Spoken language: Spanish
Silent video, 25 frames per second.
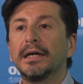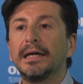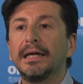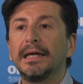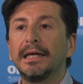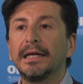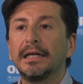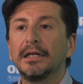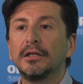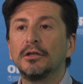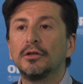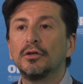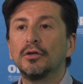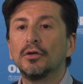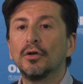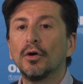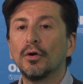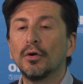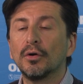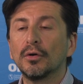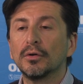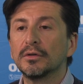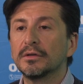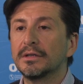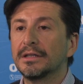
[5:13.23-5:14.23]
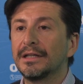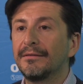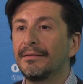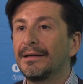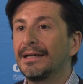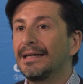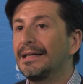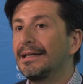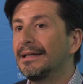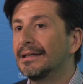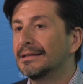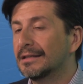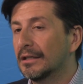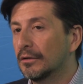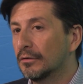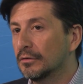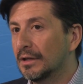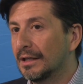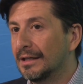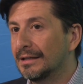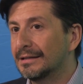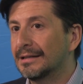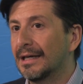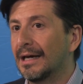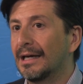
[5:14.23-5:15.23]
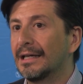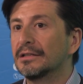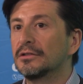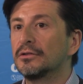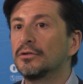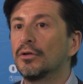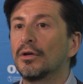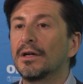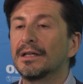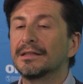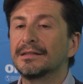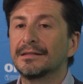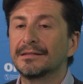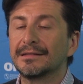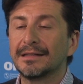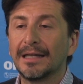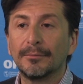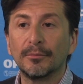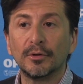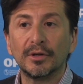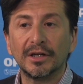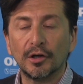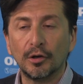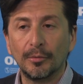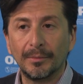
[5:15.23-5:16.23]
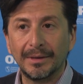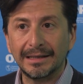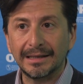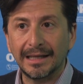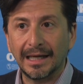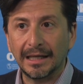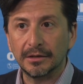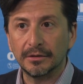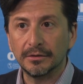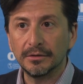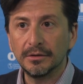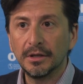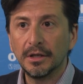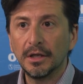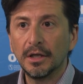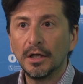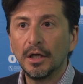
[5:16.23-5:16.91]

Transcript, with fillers: eh, no deberían ser utilizadas, no las estamos recomendando,